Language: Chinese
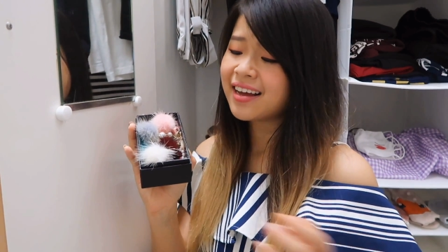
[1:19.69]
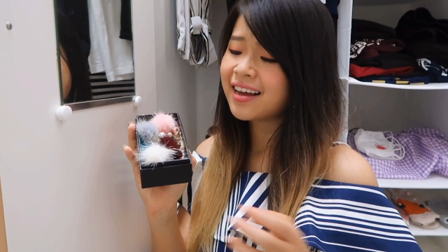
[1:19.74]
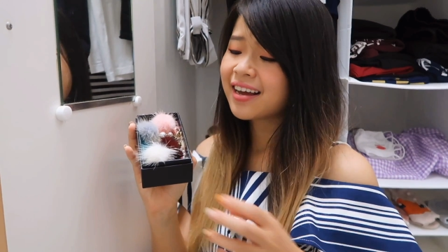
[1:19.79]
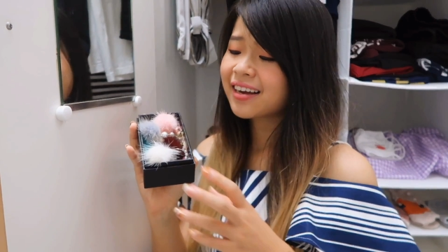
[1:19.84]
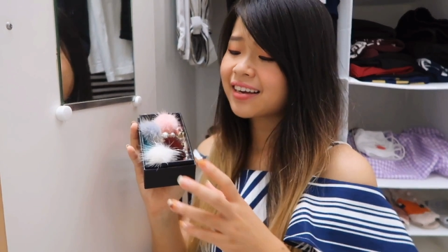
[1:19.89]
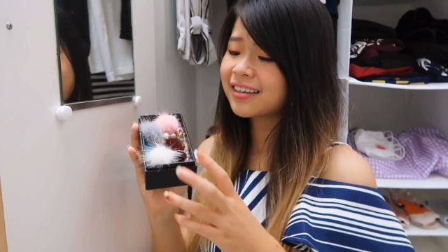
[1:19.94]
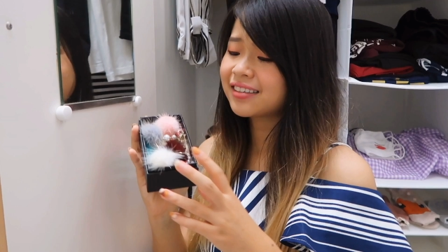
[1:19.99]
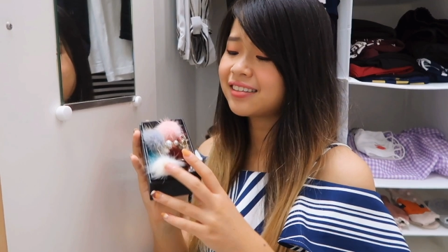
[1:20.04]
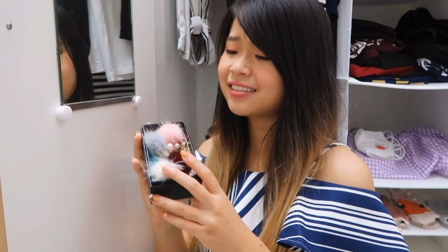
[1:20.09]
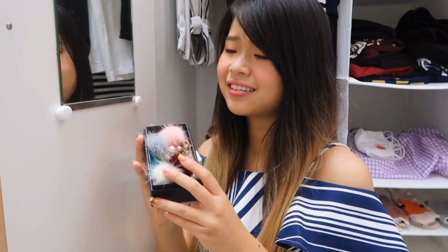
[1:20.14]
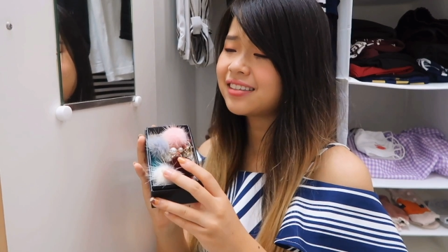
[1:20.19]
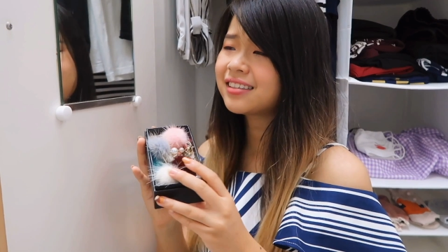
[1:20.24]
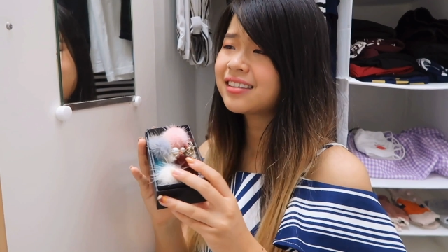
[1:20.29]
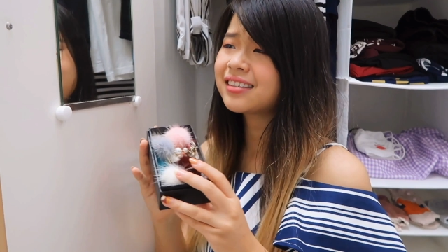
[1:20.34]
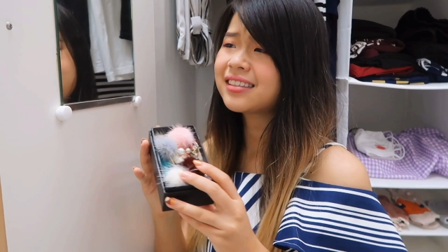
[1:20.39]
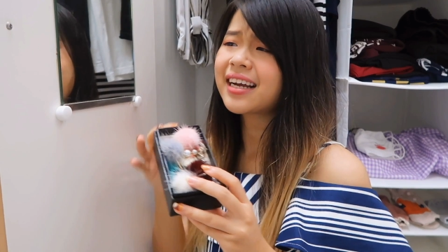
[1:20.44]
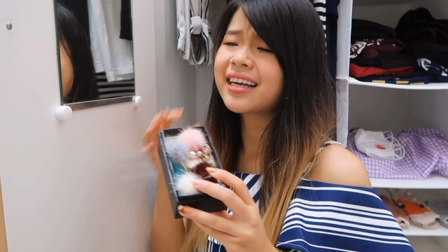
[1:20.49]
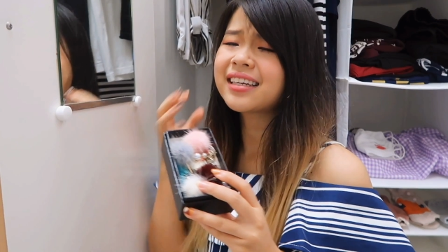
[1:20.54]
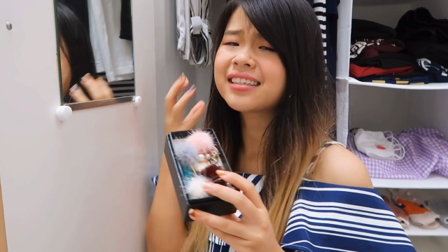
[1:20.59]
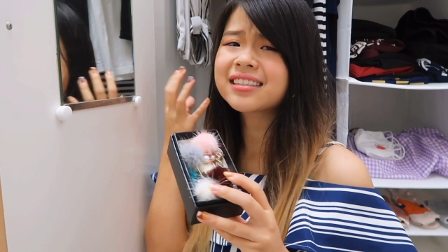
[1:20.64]
可是呢，
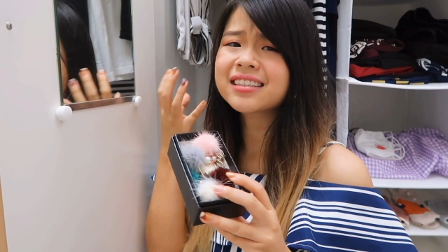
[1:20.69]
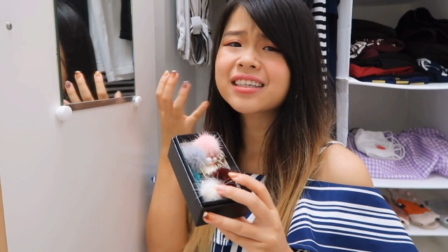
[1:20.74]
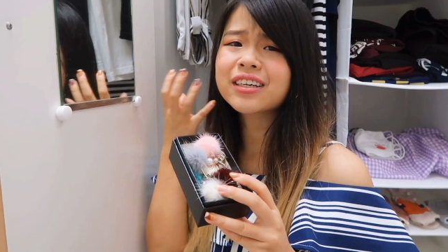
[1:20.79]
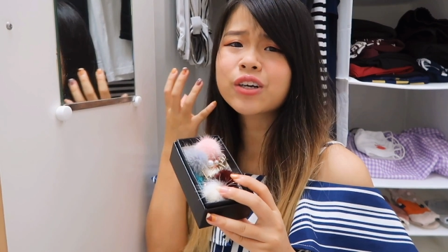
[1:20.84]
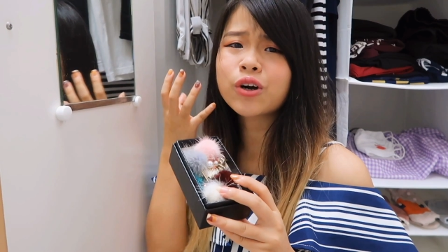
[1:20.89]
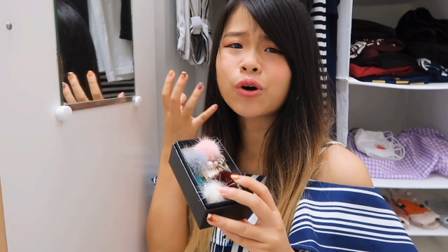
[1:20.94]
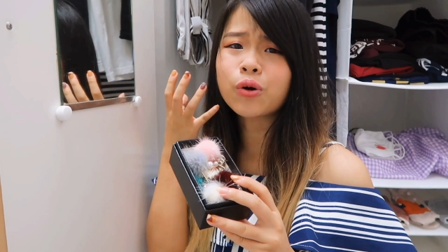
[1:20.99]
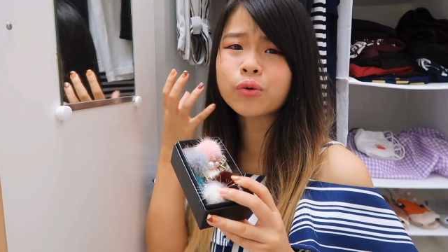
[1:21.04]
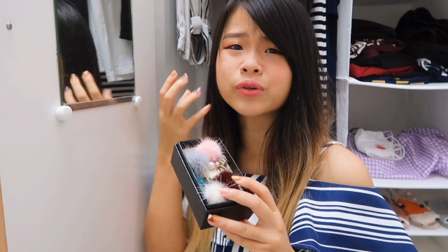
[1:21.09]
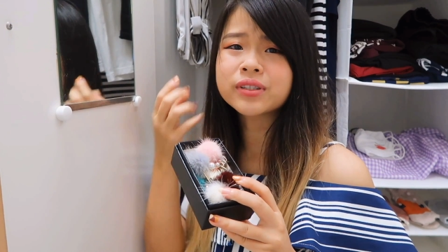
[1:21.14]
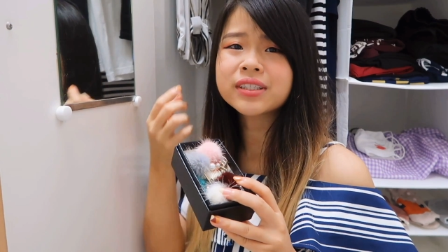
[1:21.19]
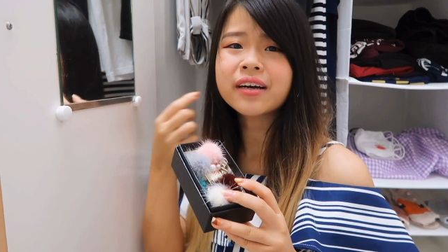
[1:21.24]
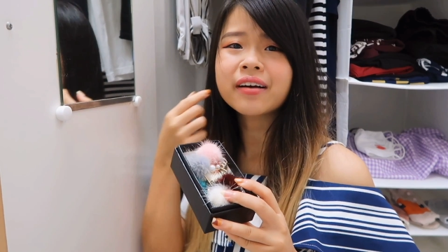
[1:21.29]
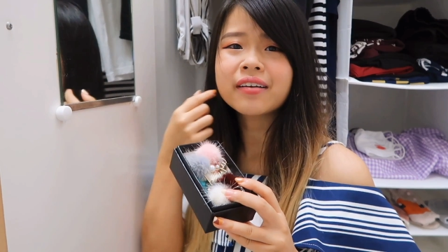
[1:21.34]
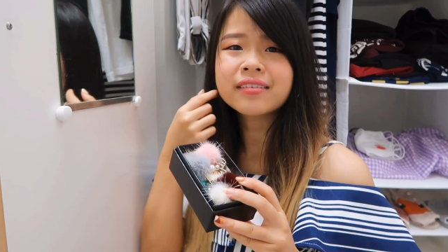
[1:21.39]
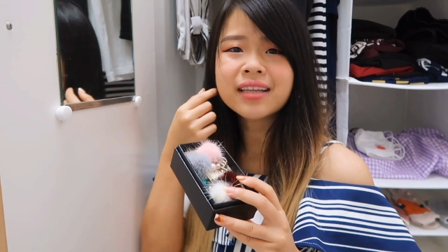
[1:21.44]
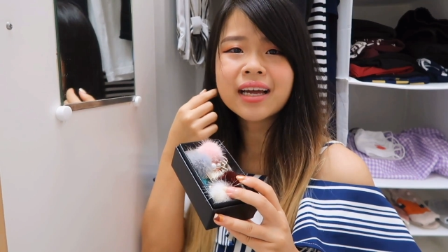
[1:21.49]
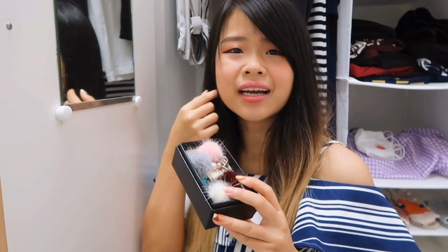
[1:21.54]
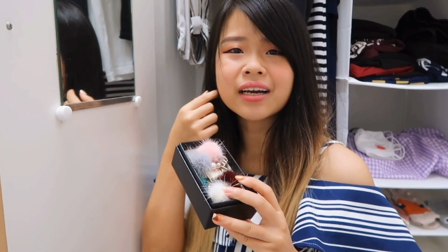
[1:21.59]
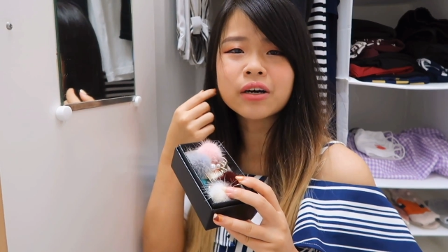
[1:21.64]
戴着这个口罩要
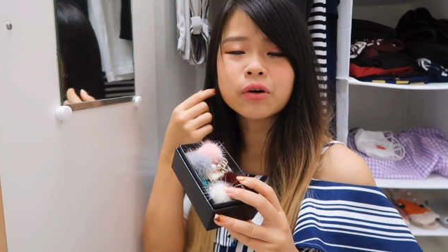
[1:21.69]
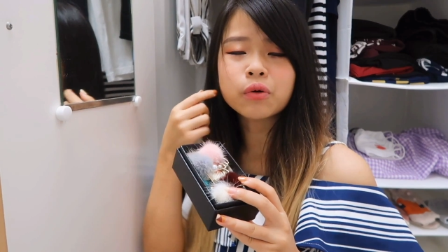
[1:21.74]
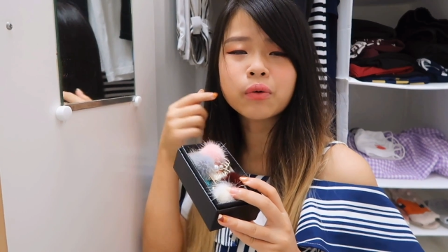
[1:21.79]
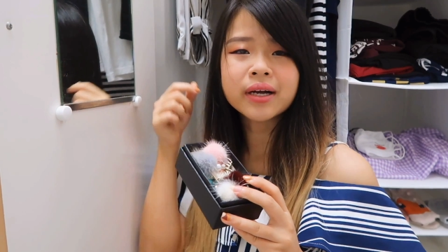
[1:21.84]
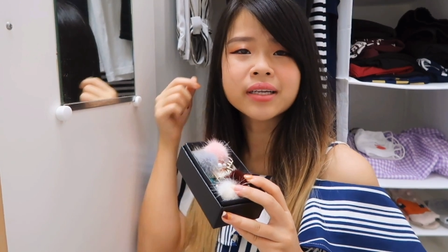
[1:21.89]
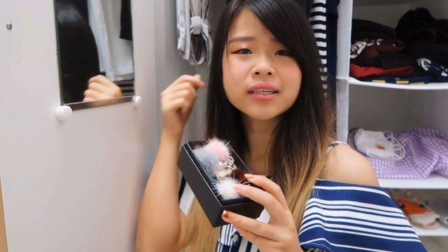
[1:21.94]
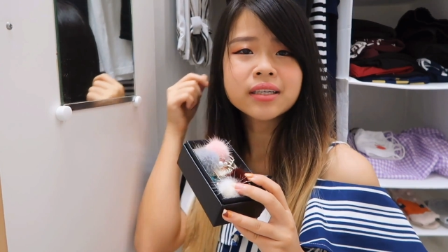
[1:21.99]
戴耳环呢，